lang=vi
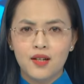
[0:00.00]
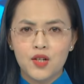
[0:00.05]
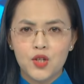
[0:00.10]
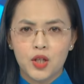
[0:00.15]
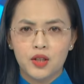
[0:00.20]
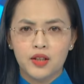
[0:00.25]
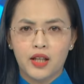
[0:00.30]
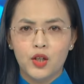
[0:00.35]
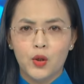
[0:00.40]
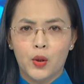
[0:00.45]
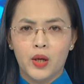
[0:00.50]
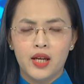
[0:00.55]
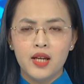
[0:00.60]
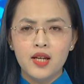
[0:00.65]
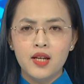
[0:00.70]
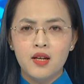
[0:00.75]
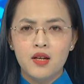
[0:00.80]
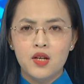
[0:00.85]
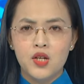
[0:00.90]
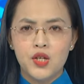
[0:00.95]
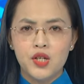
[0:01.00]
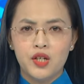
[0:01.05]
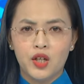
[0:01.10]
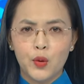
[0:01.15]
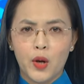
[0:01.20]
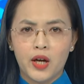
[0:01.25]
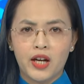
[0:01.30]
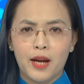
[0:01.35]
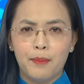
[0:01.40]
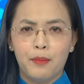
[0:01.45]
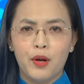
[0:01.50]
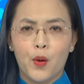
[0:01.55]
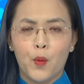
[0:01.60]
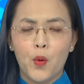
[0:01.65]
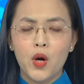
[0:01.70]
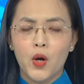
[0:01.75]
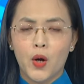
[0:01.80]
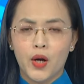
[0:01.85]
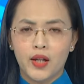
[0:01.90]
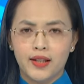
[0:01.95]
Thường trực tỉnh ủy, trưởng đoàn đại
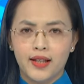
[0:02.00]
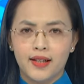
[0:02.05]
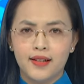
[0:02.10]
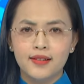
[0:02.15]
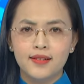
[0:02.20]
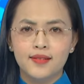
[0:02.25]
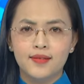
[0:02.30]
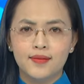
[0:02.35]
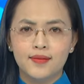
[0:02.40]
biểu Quốc hội tỉnh.